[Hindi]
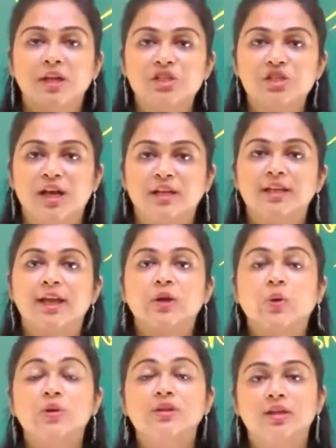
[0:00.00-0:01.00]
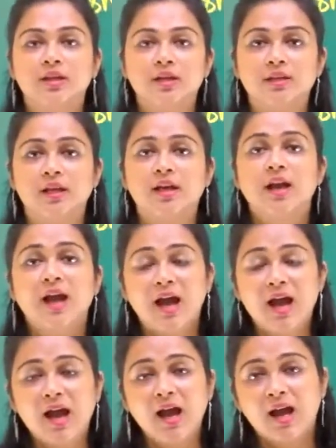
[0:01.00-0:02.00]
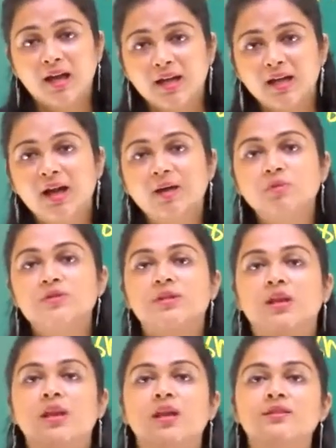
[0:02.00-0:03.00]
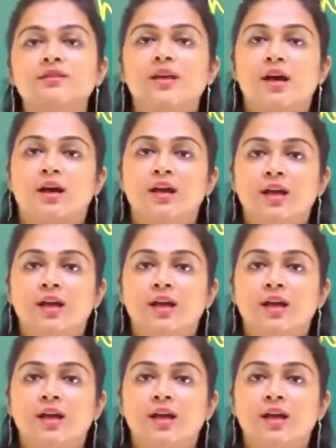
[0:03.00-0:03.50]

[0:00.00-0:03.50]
परेशानी है कोई दिक्कत है हाँ अगर हम उससे हिंसा